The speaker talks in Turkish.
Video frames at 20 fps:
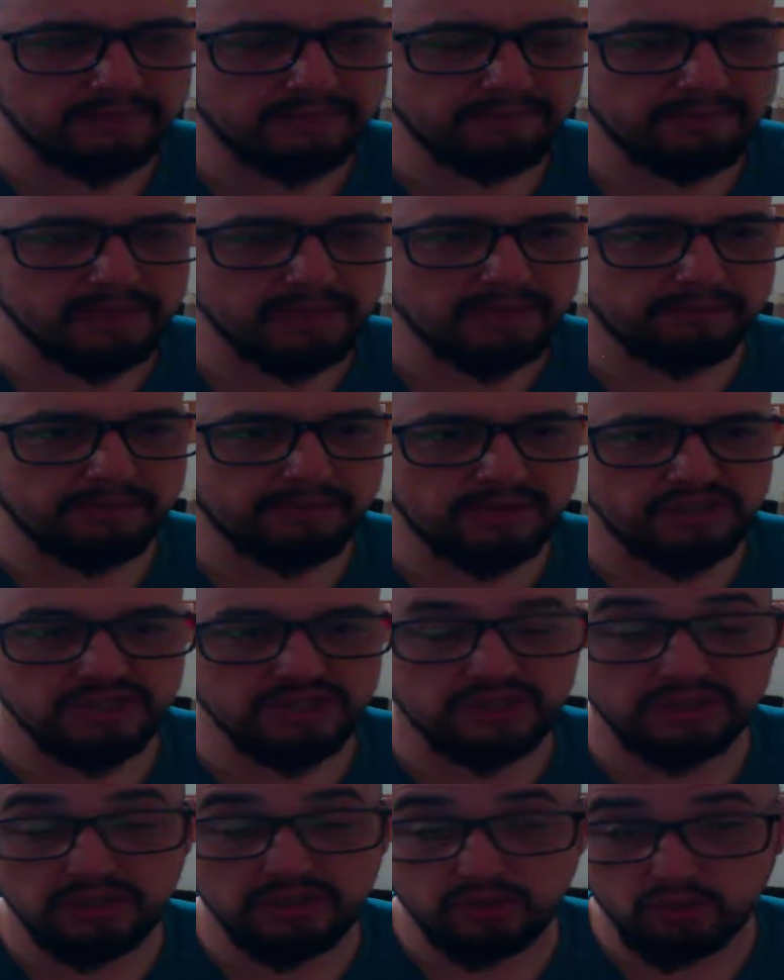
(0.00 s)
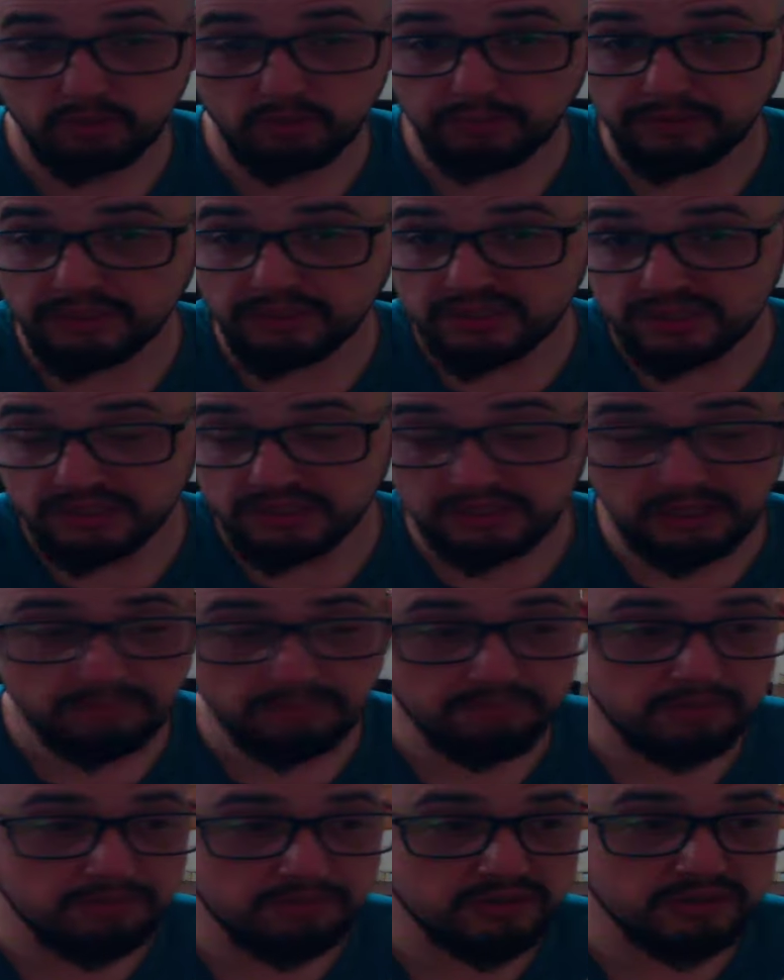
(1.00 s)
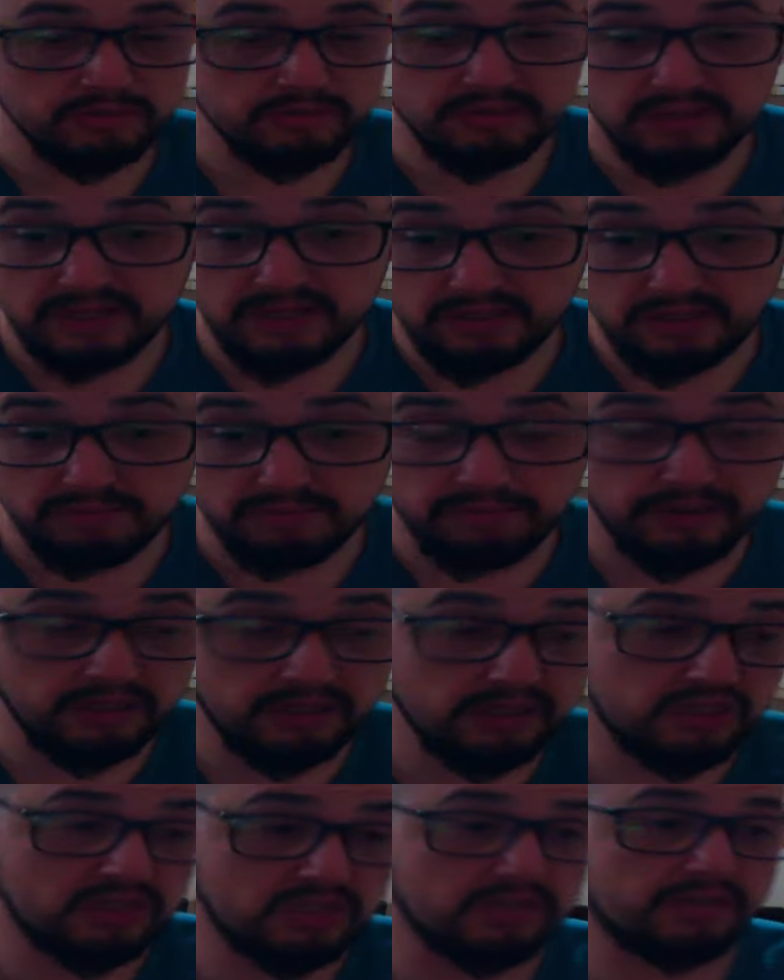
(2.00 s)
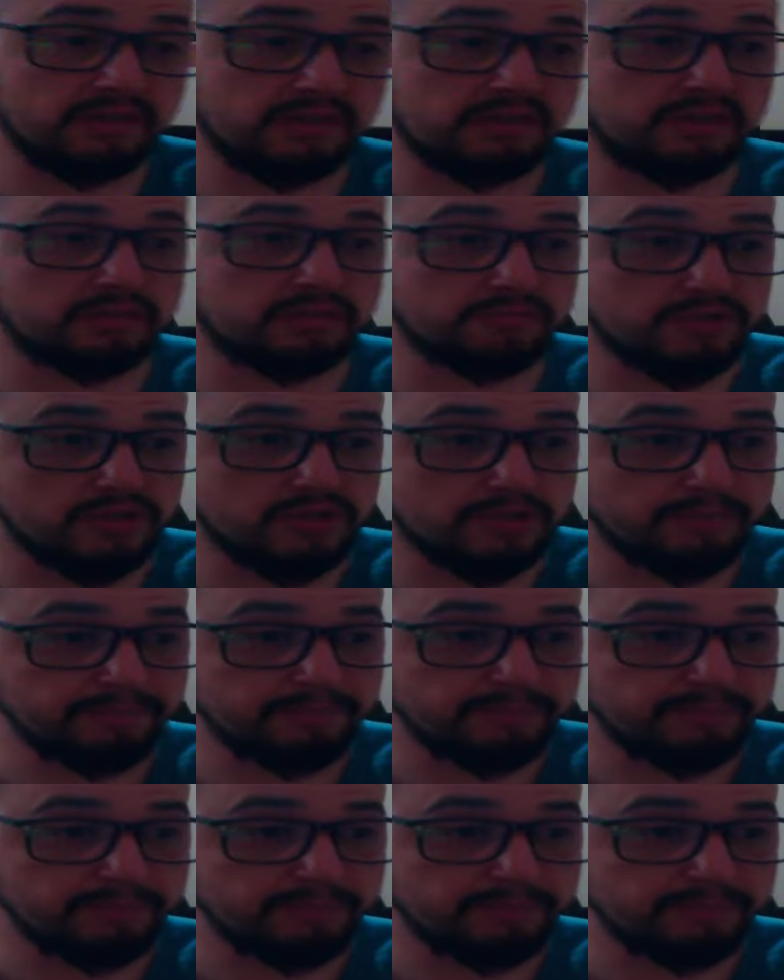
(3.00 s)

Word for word: ilk başlarda hiç toplayıcılık yapmamıştım. Sadece balıkçılık takılmıştım.